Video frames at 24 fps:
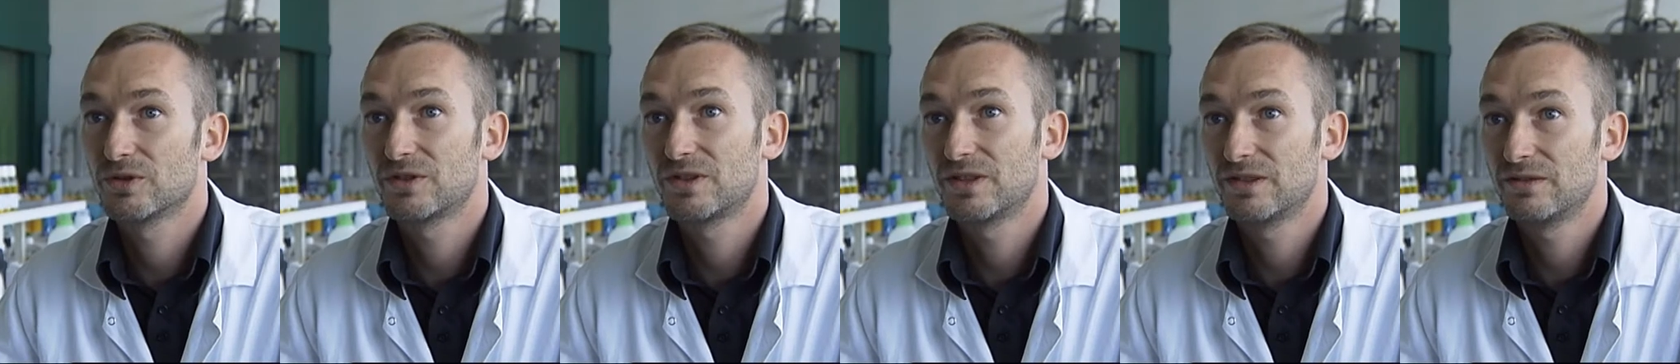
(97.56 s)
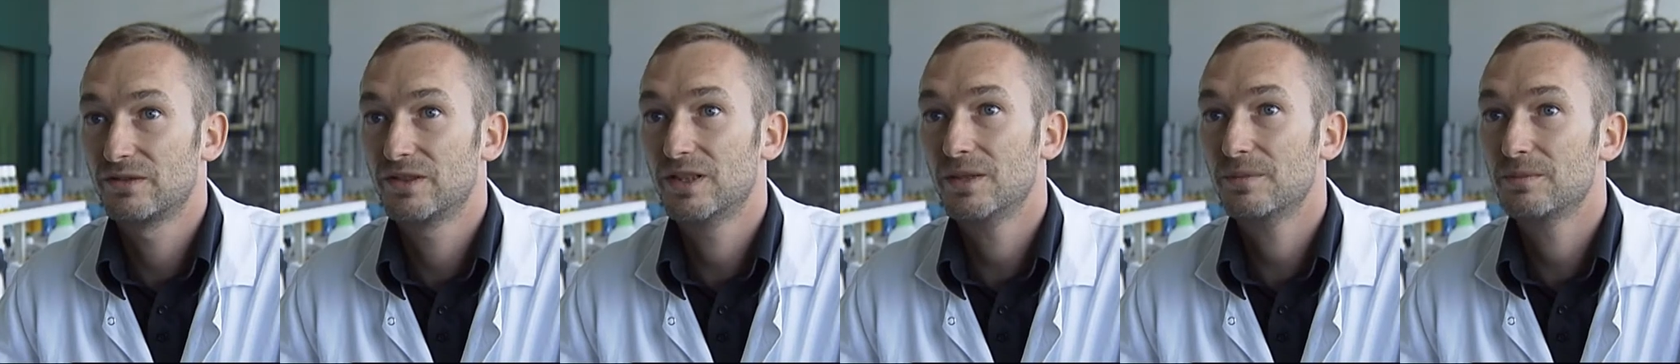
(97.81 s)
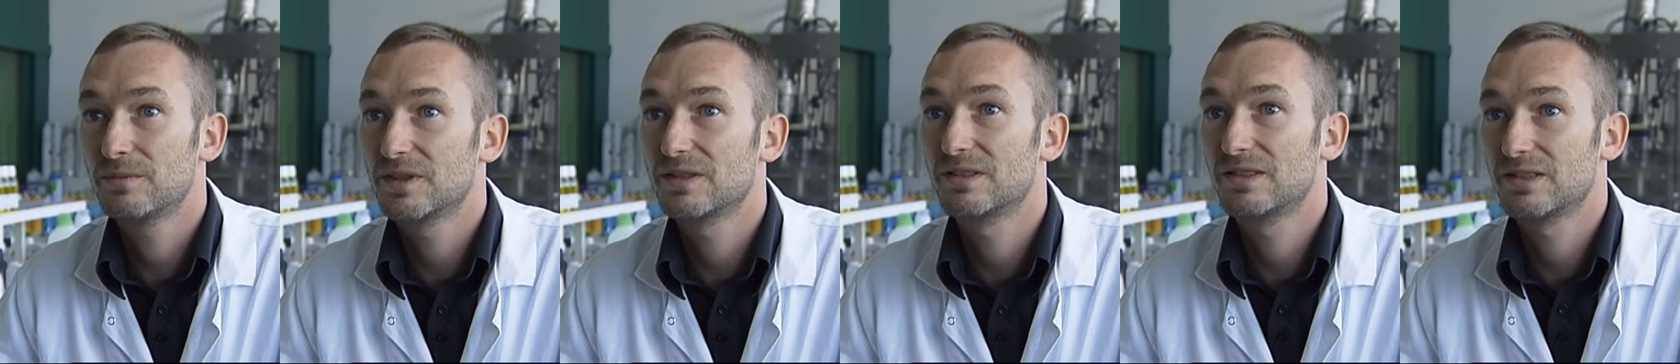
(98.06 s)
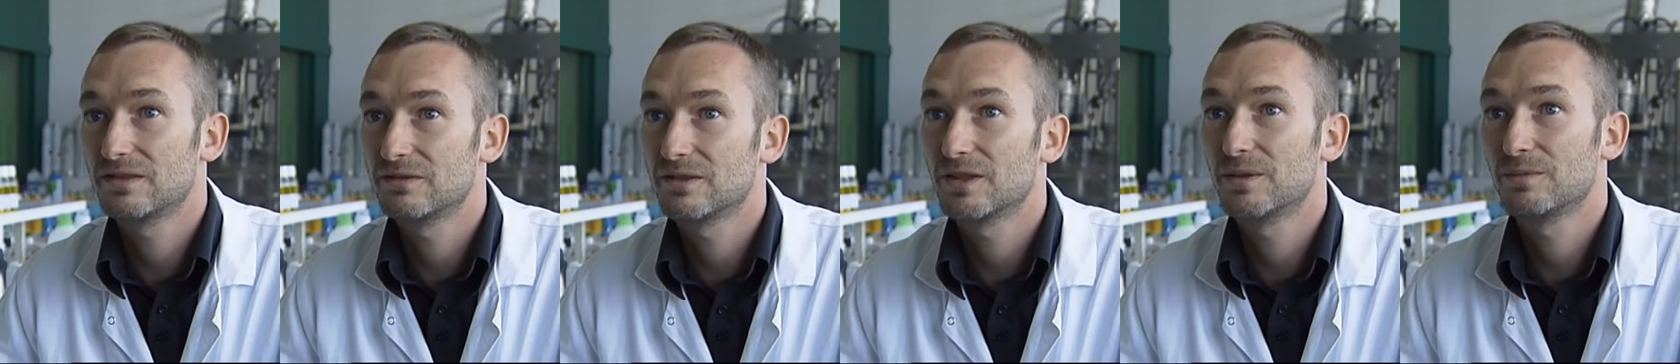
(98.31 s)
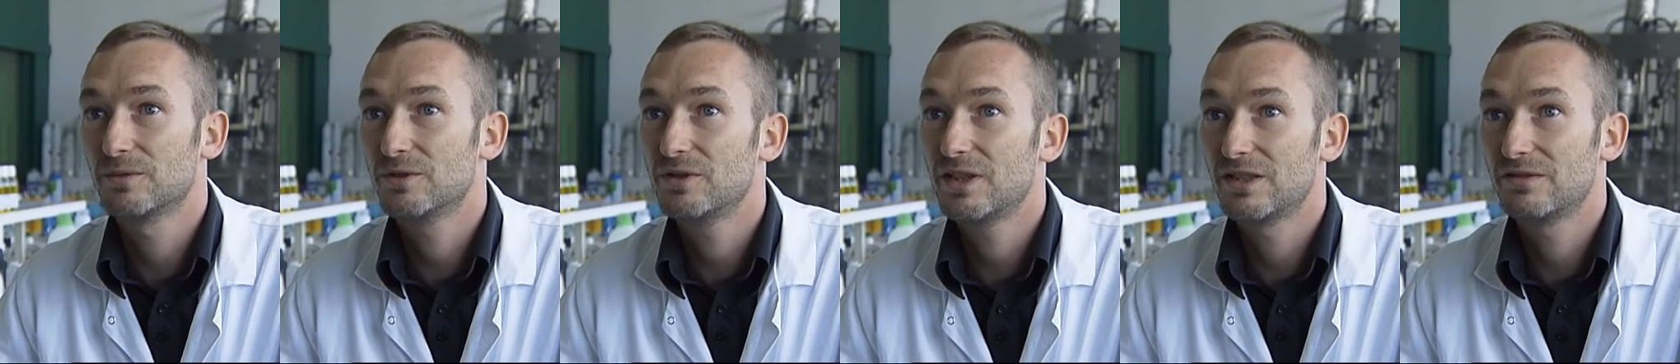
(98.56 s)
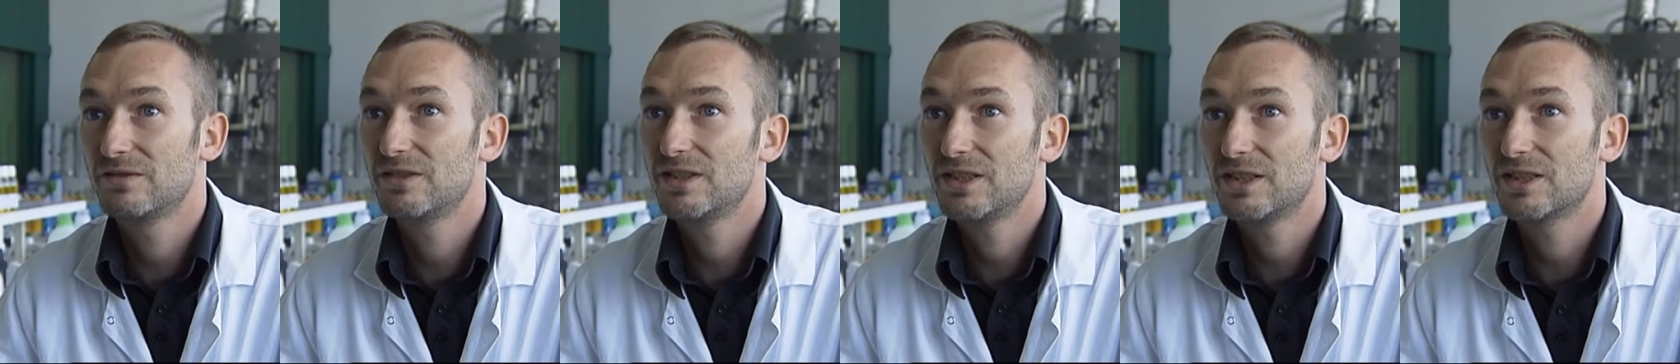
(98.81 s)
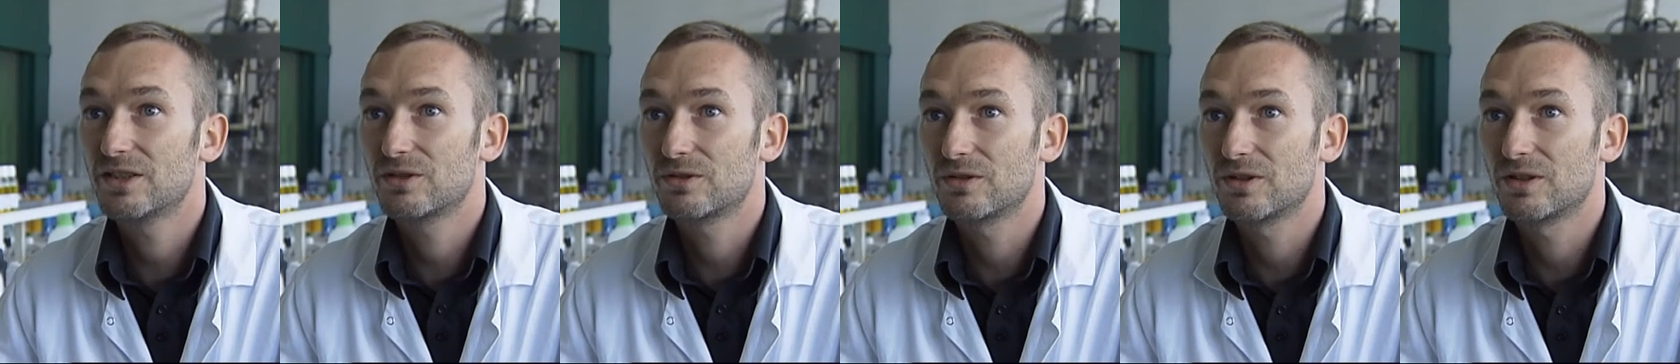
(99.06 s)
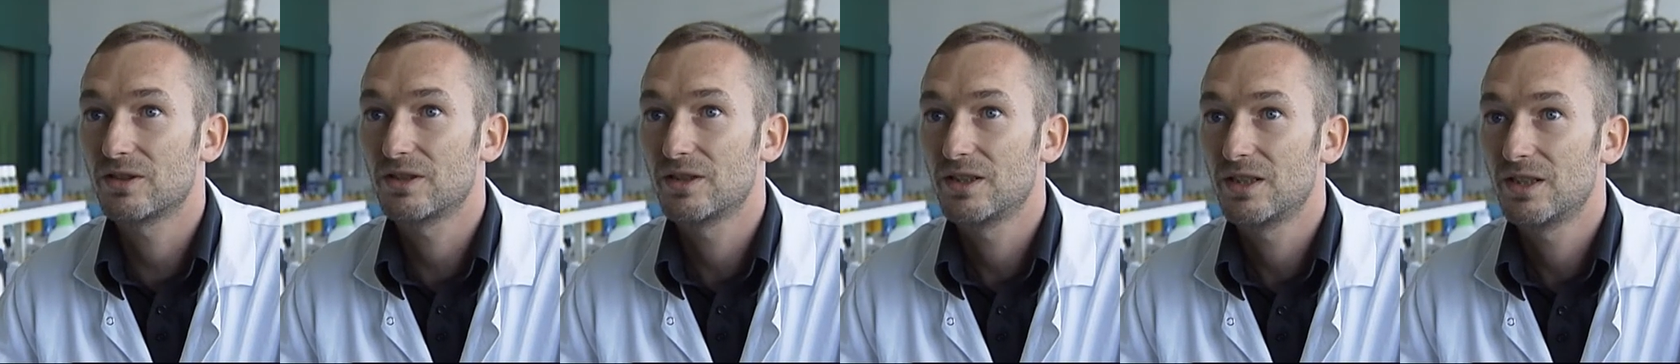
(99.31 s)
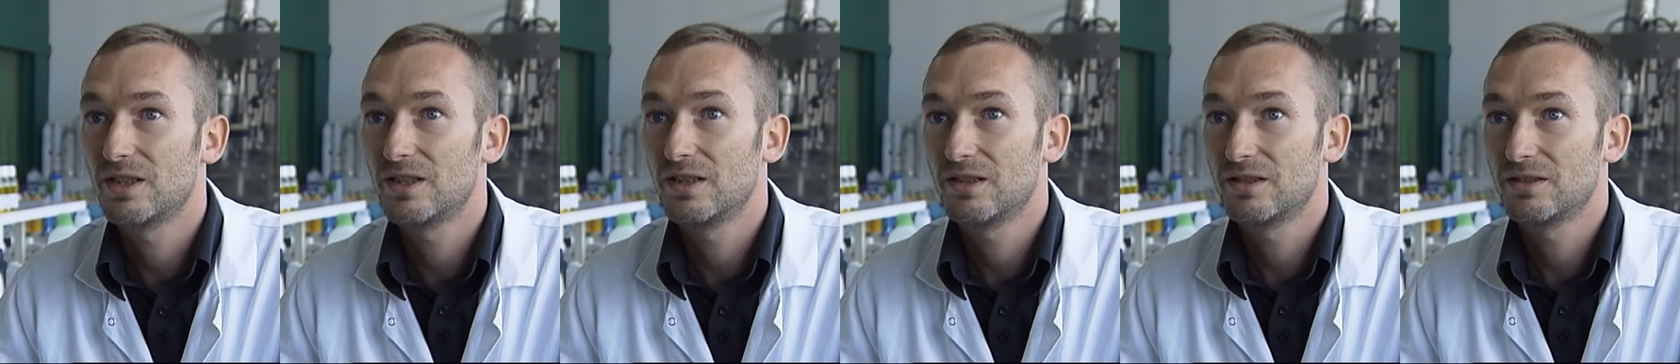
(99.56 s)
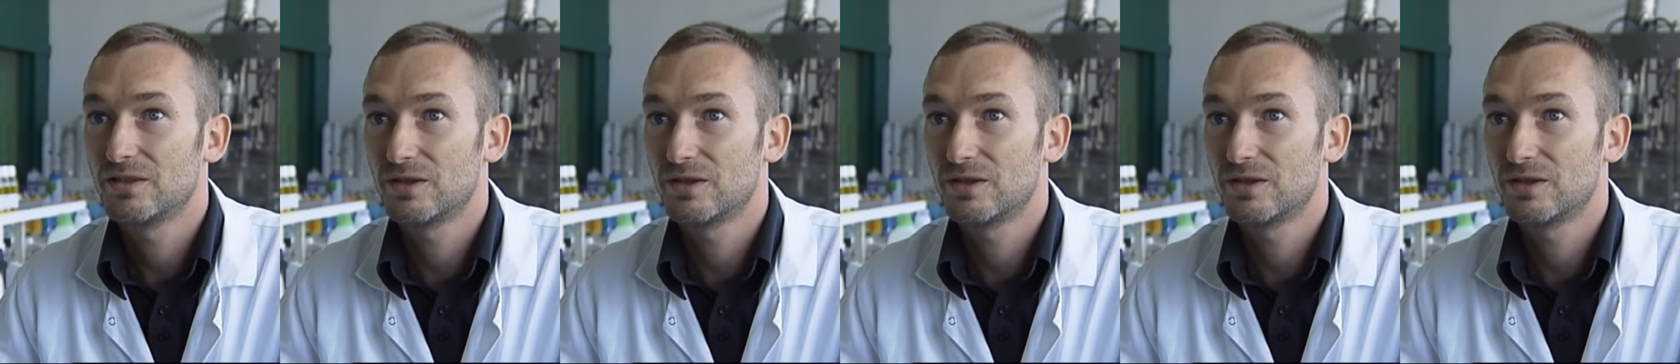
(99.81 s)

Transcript: c'est viable, mais c'est vraiment l'avenir. Si